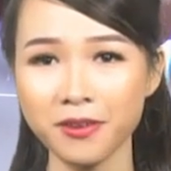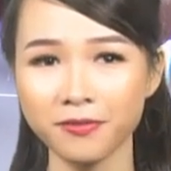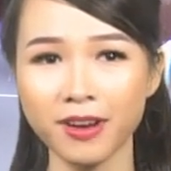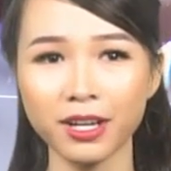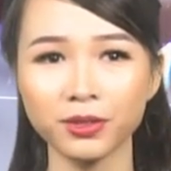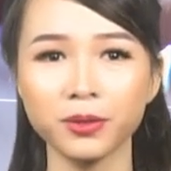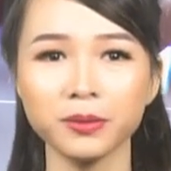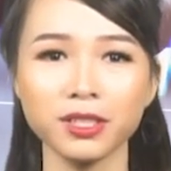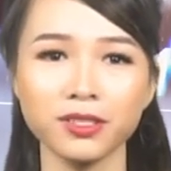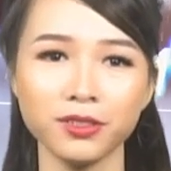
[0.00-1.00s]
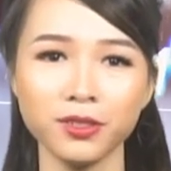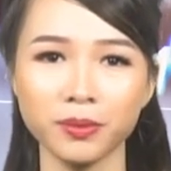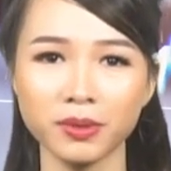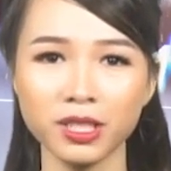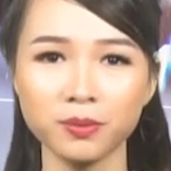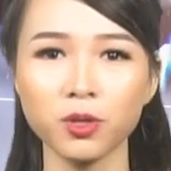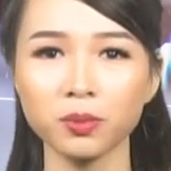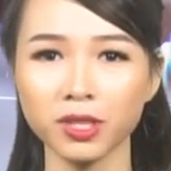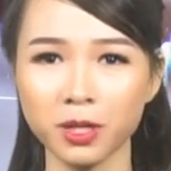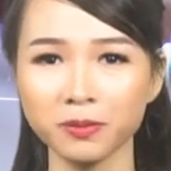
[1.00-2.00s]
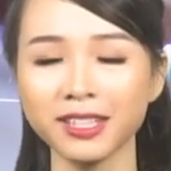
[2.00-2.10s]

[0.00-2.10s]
Vàng cũng được sử dụng như một đồng